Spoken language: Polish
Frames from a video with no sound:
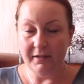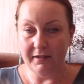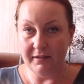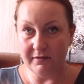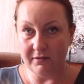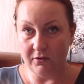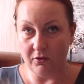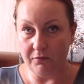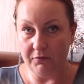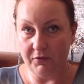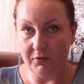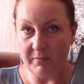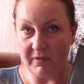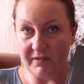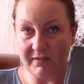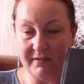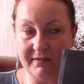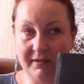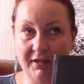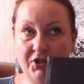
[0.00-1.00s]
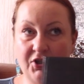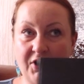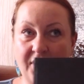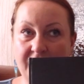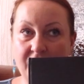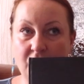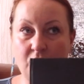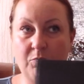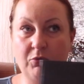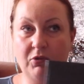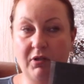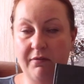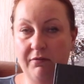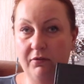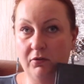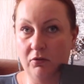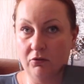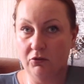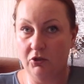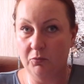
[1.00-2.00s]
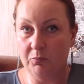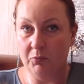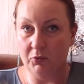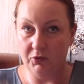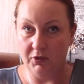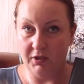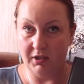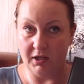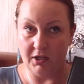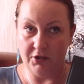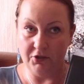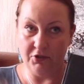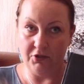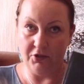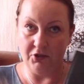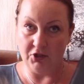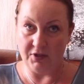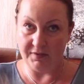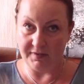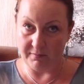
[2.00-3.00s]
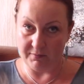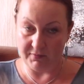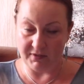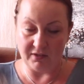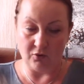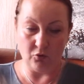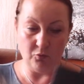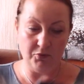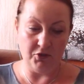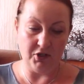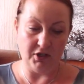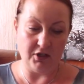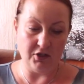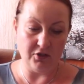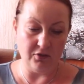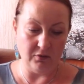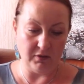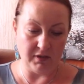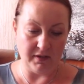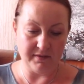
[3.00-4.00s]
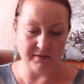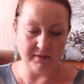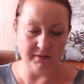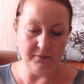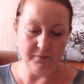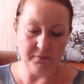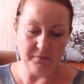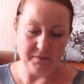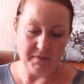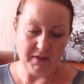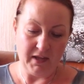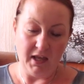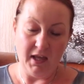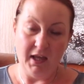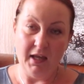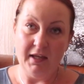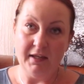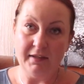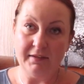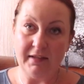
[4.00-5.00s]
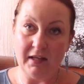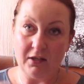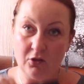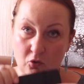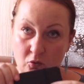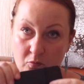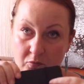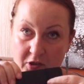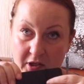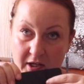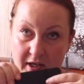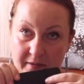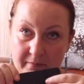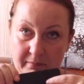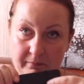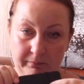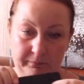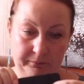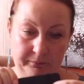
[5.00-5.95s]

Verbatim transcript: Jest to firma ze Zgierza, ja też potrafię do nich podjechać i czasem zakupić jakieś notesy. Na gumkę,